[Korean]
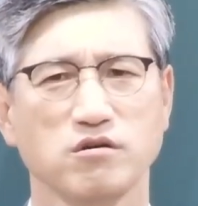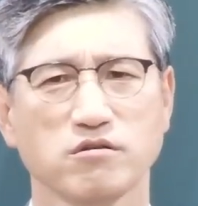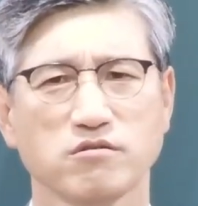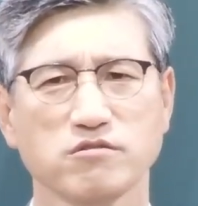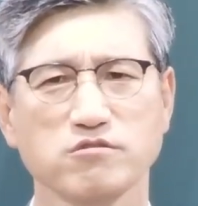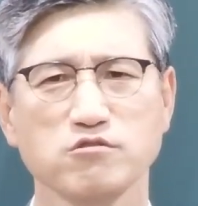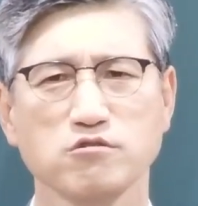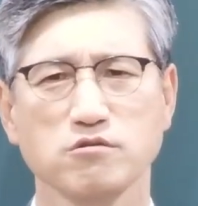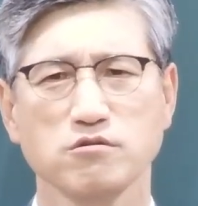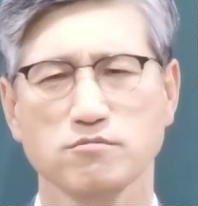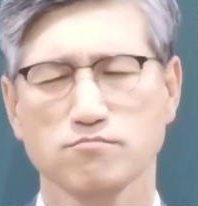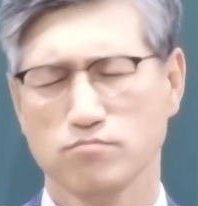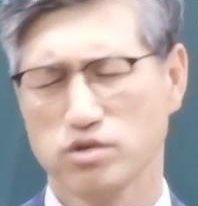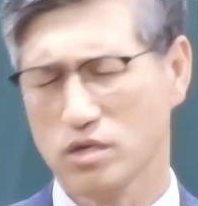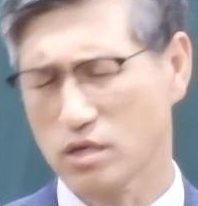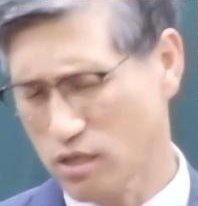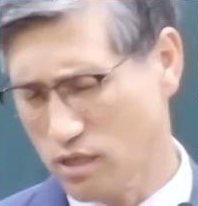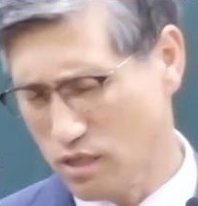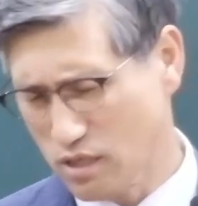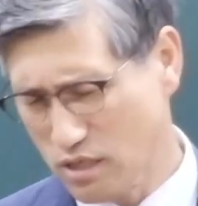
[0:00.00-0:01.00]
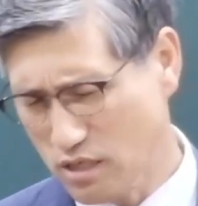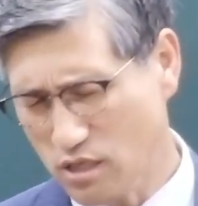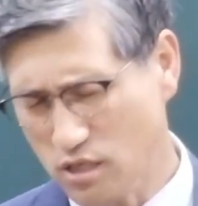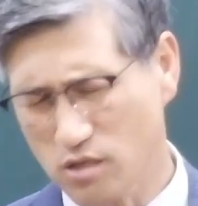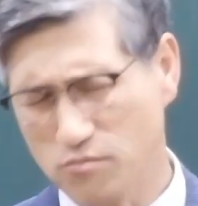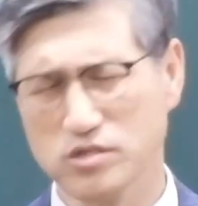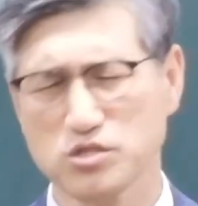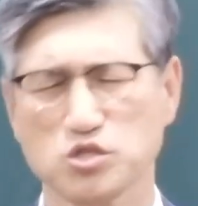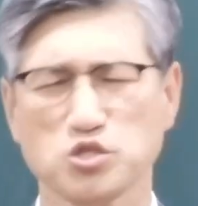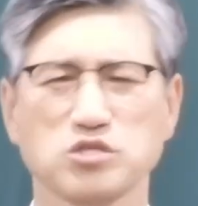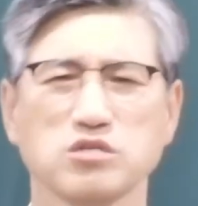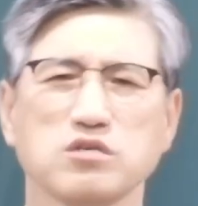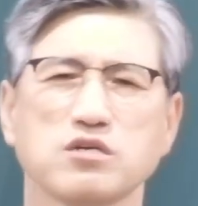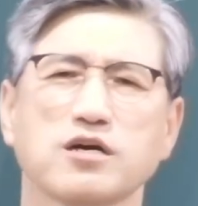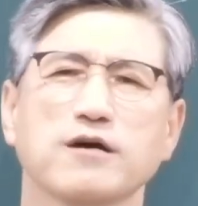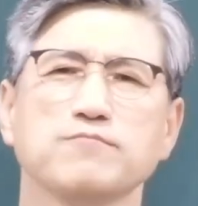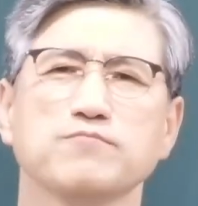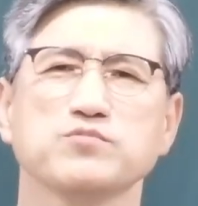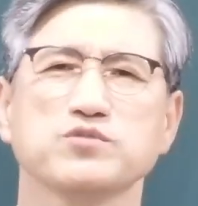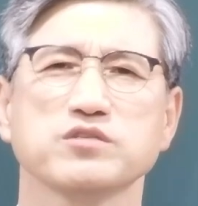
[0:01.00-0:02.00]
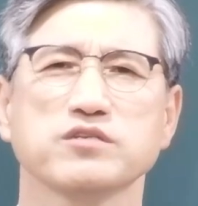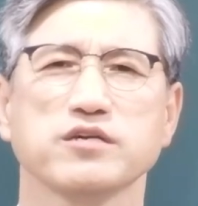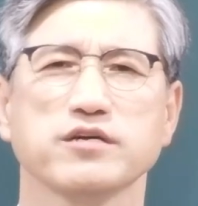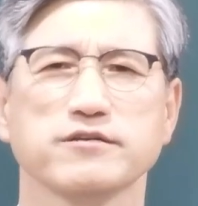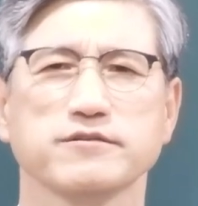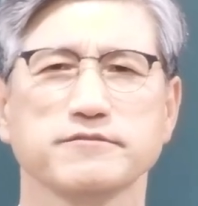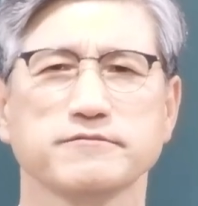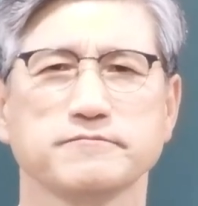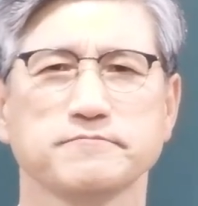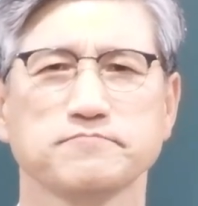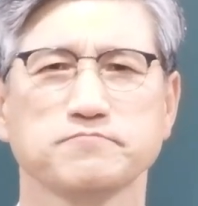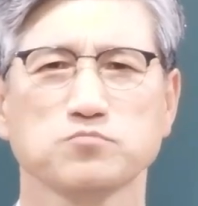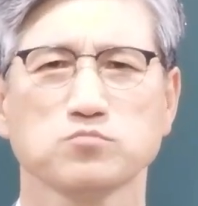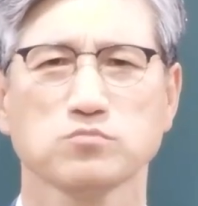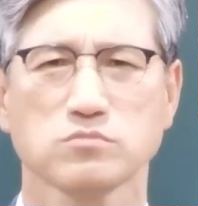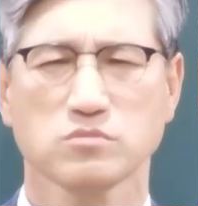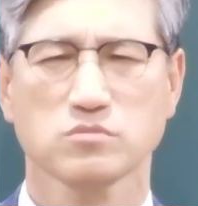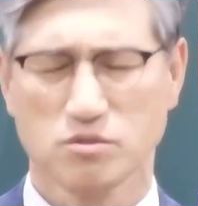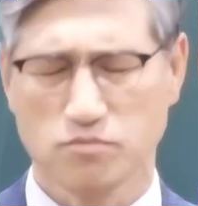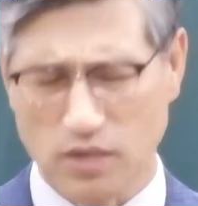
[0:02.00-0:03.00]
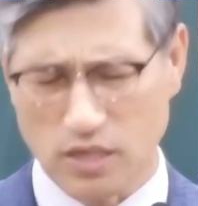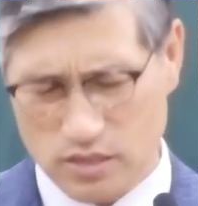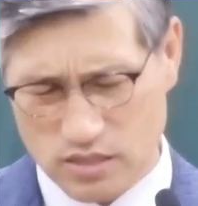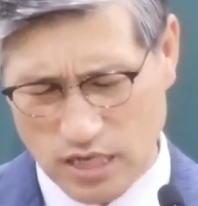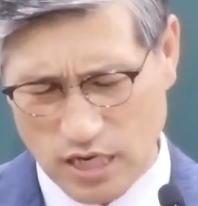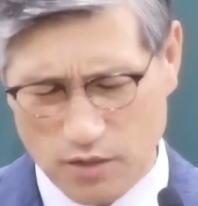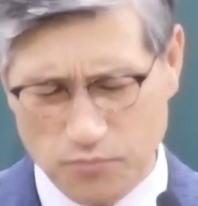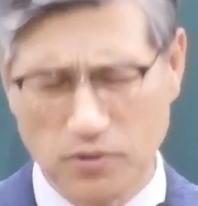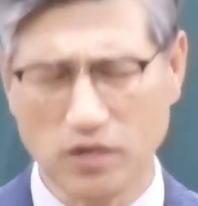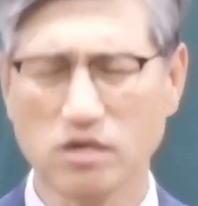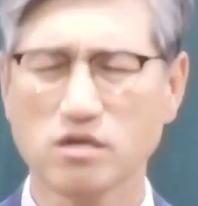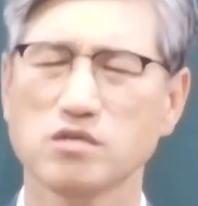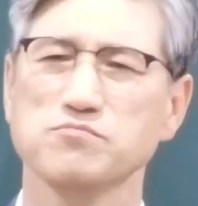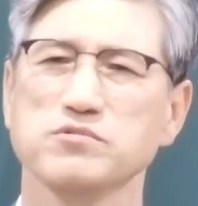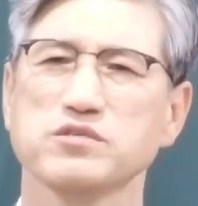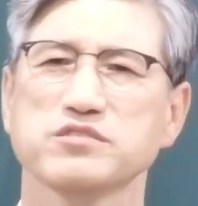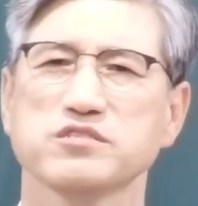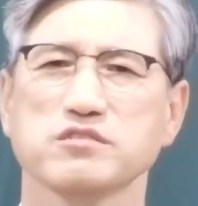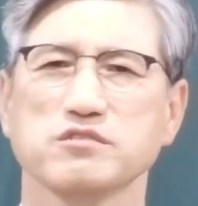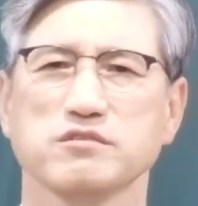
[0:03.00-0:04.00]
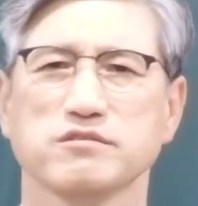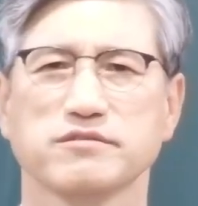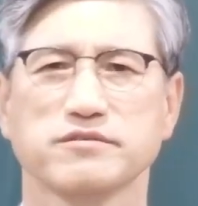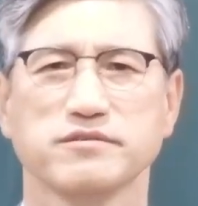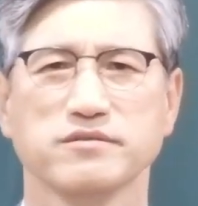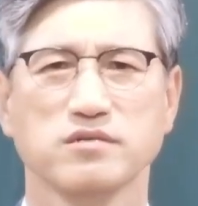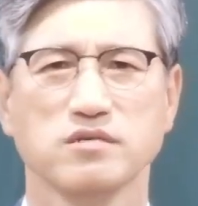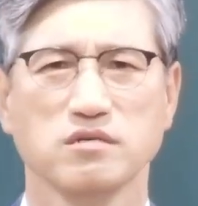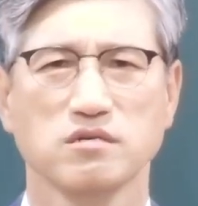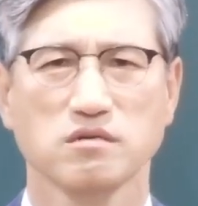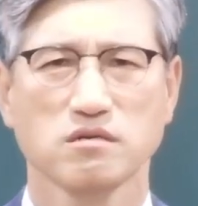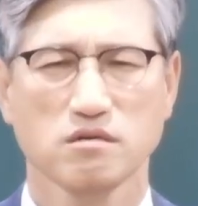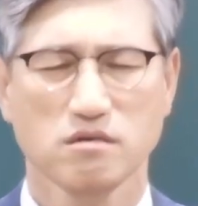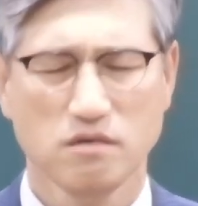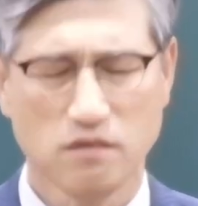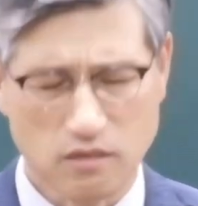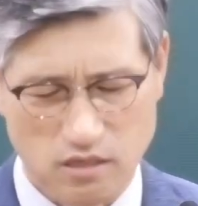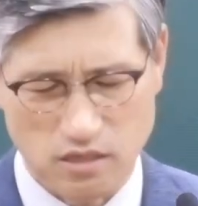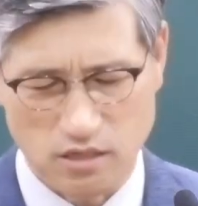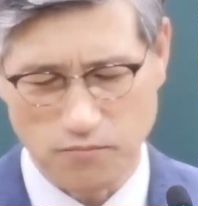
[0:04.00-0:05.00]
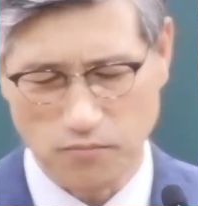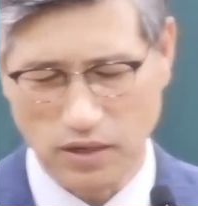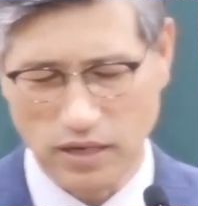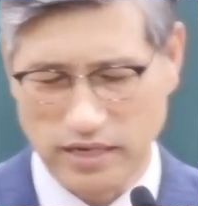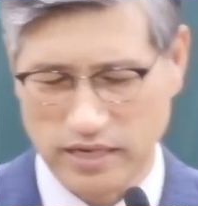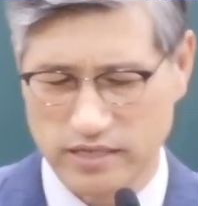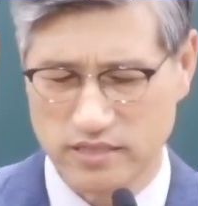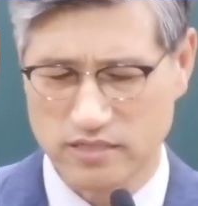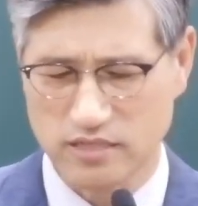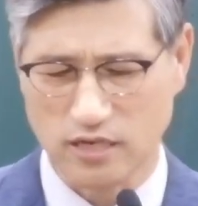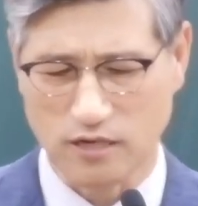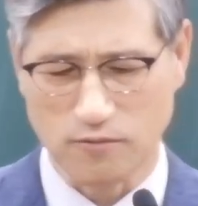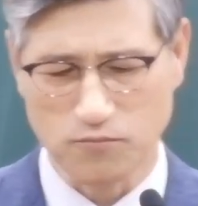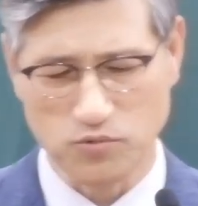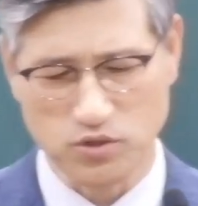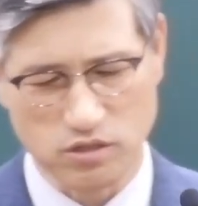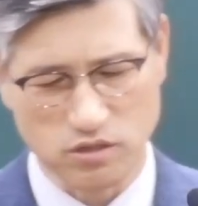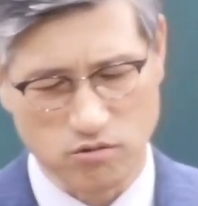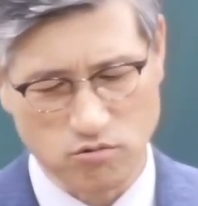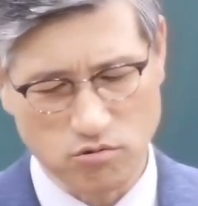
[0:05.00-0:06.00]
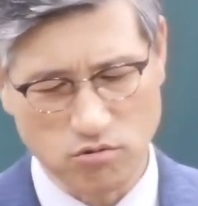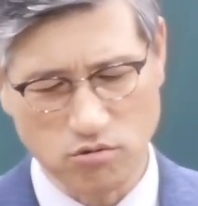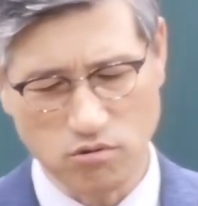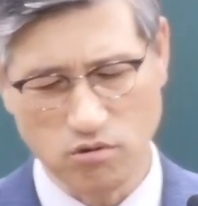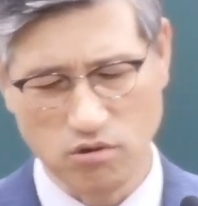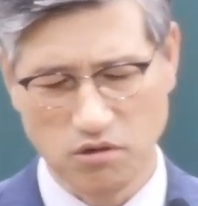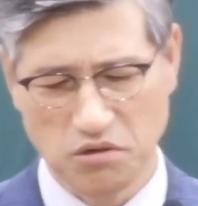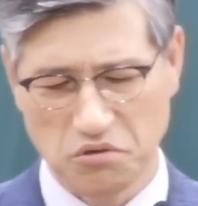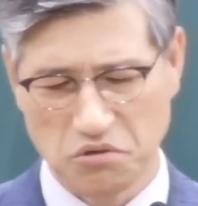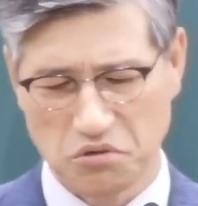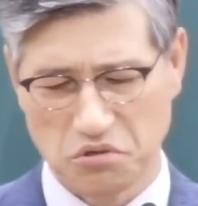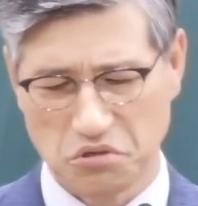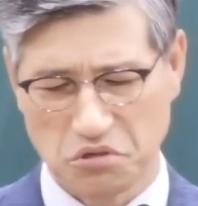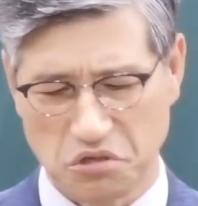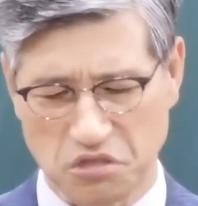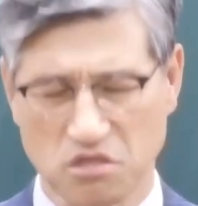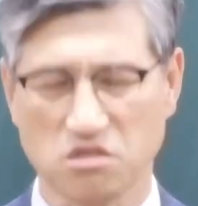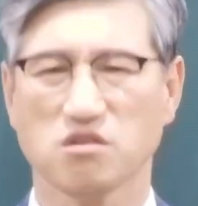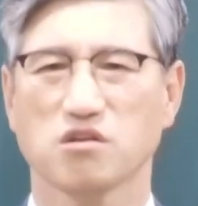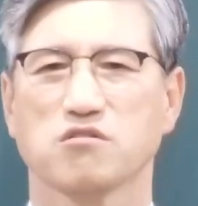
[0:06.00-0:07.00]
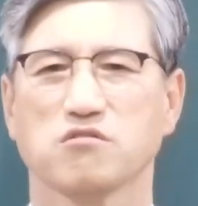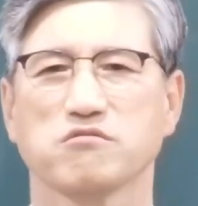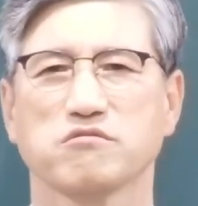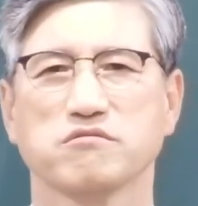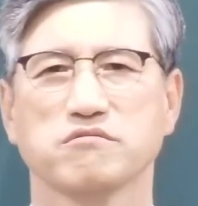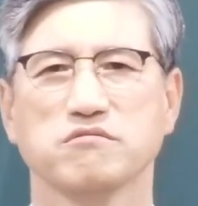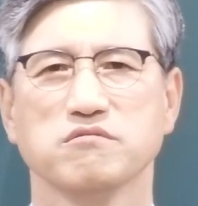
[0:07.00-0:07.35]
그죠? 그렇지만 지역 감정이 막 생명 걸면서 그렇게 말하는 사람들도 있더라고요.